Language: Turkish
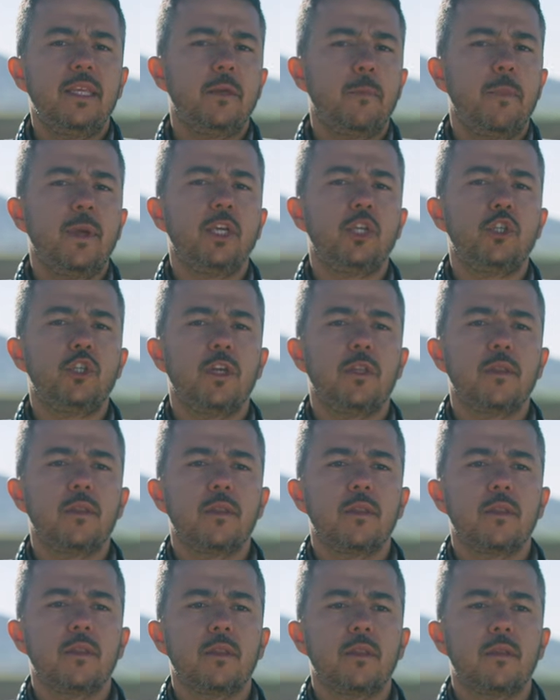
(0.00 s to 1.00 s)
dikmek için
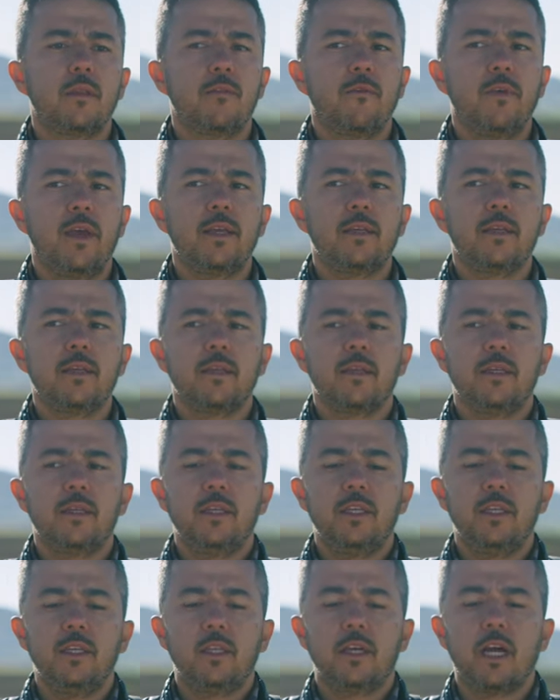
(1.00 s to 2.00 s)
ve
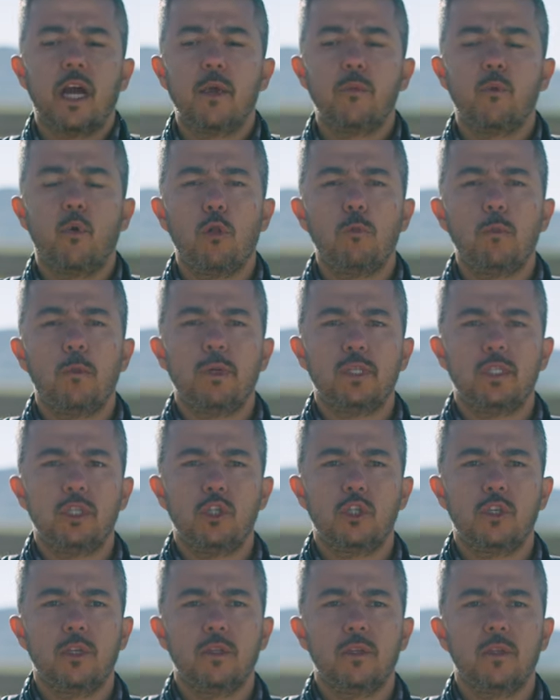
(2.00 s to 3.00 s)
yıl kaybı olmaması
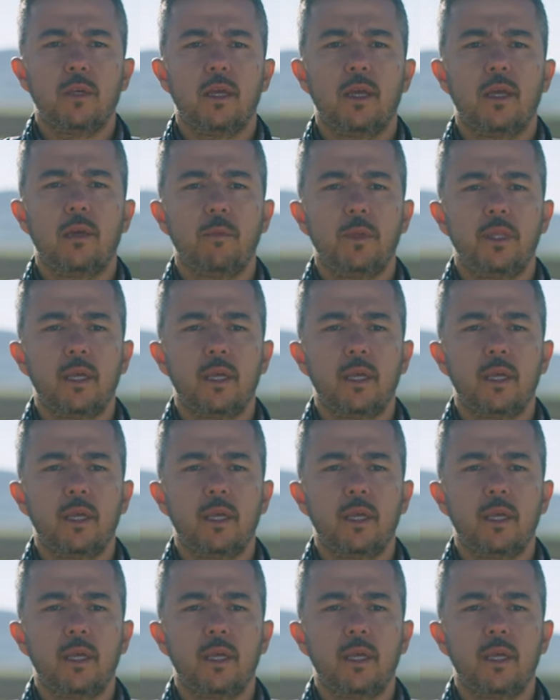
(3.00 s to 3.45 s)
için e,